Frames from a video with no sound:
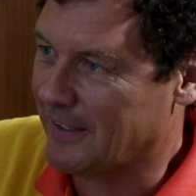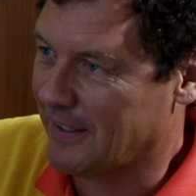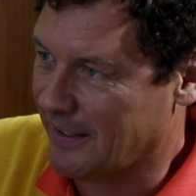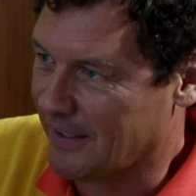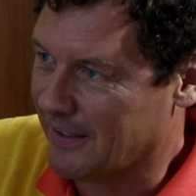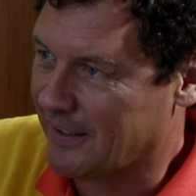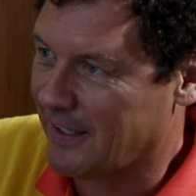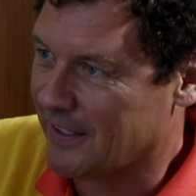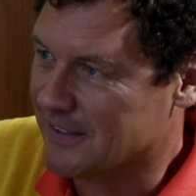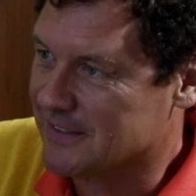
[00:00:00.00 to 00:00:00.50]

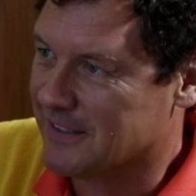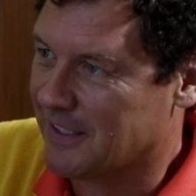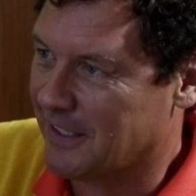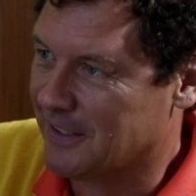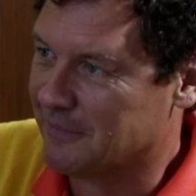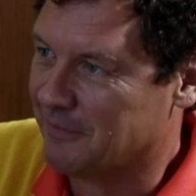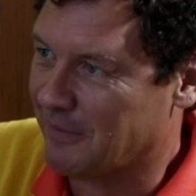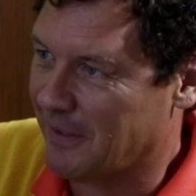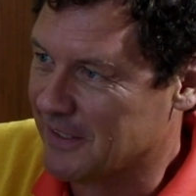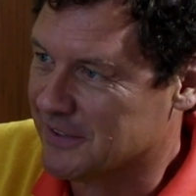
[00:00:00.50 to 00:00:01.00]
hast von
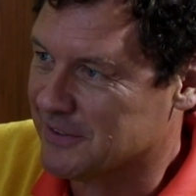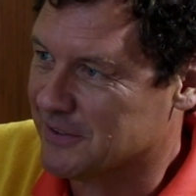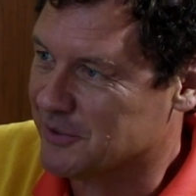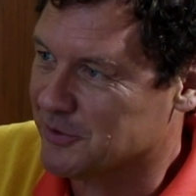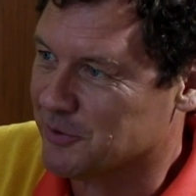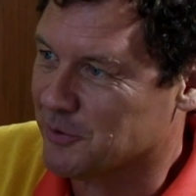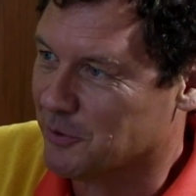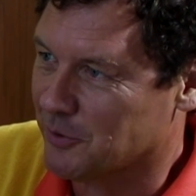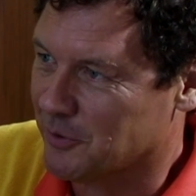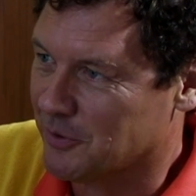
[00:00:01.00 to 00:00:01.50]
früheren Spielen
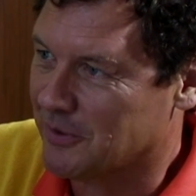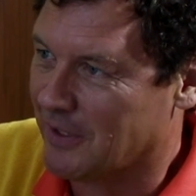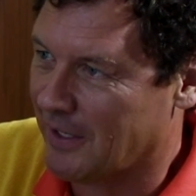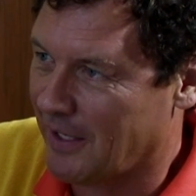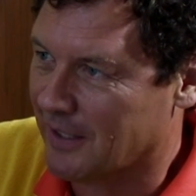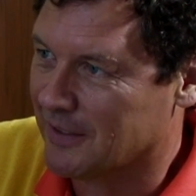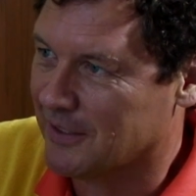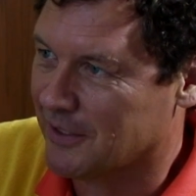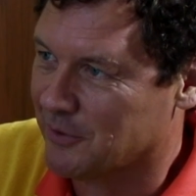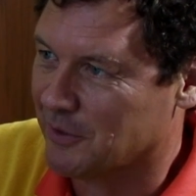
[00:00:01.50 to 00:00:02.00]
und da
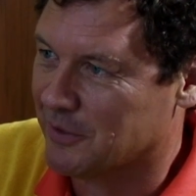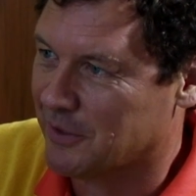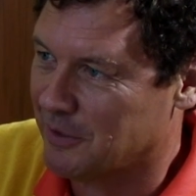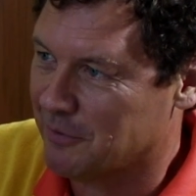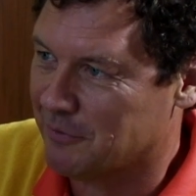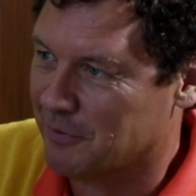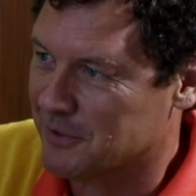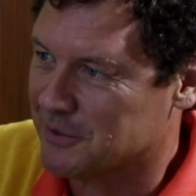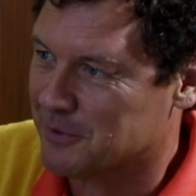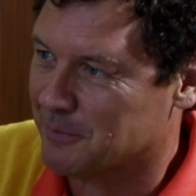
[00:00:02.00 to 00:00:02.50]
kann man schon
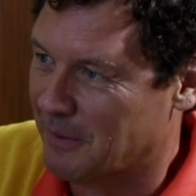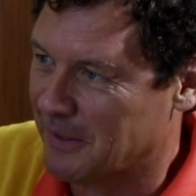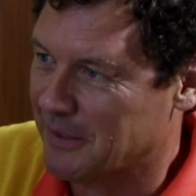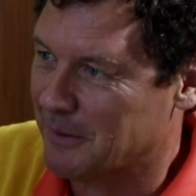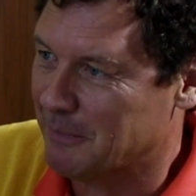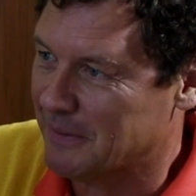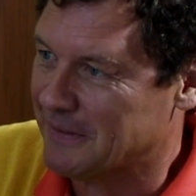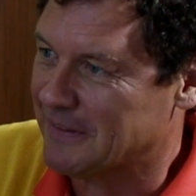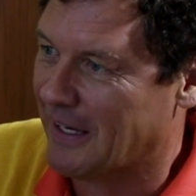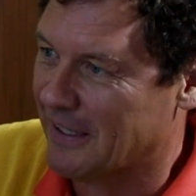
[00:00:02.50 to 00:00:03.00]
relativ locker
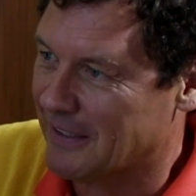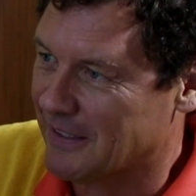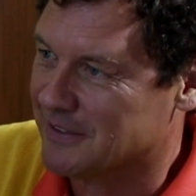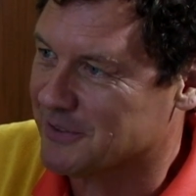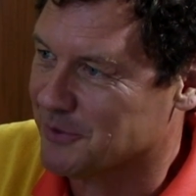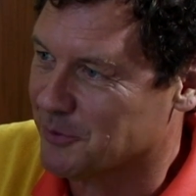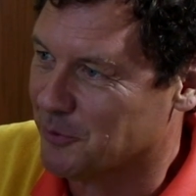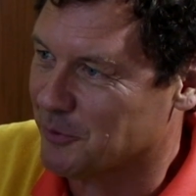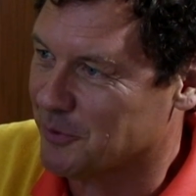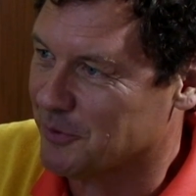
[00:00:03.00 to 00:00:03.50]
hinfahren und
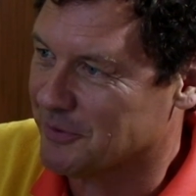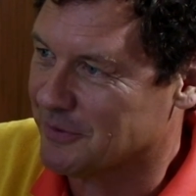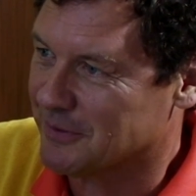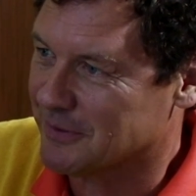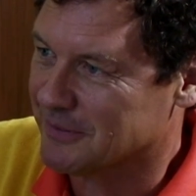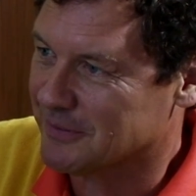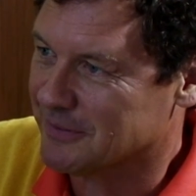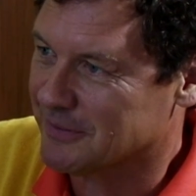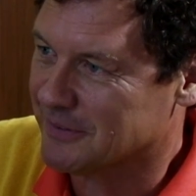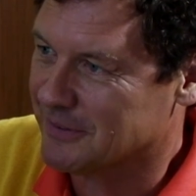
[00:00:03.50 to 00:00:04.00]
man
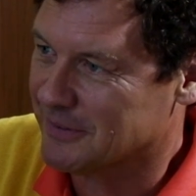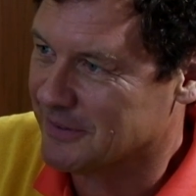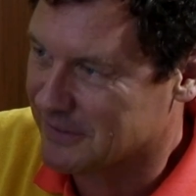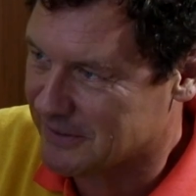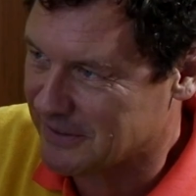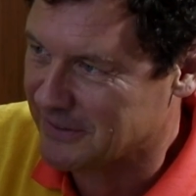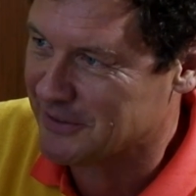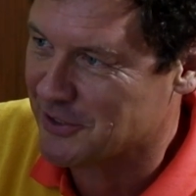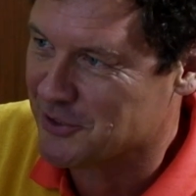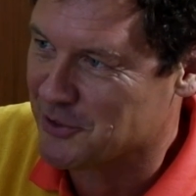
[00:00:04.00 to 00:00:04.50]
weiß,
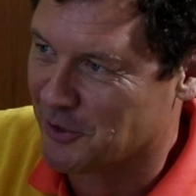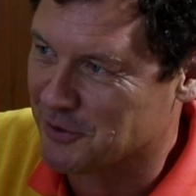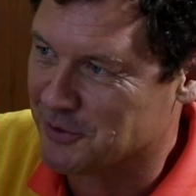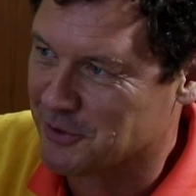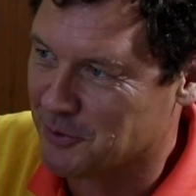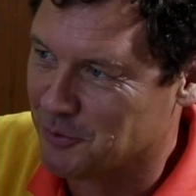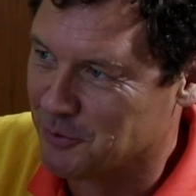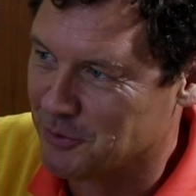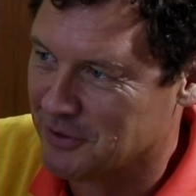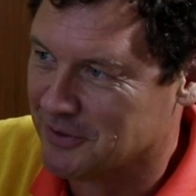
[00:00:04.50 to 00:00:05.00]
dass man ja die
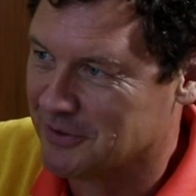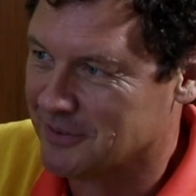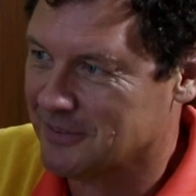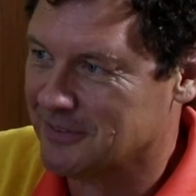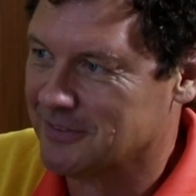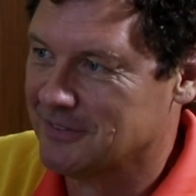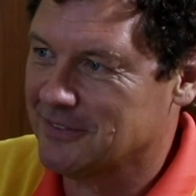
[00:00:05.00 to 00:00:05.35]
Chancen hat.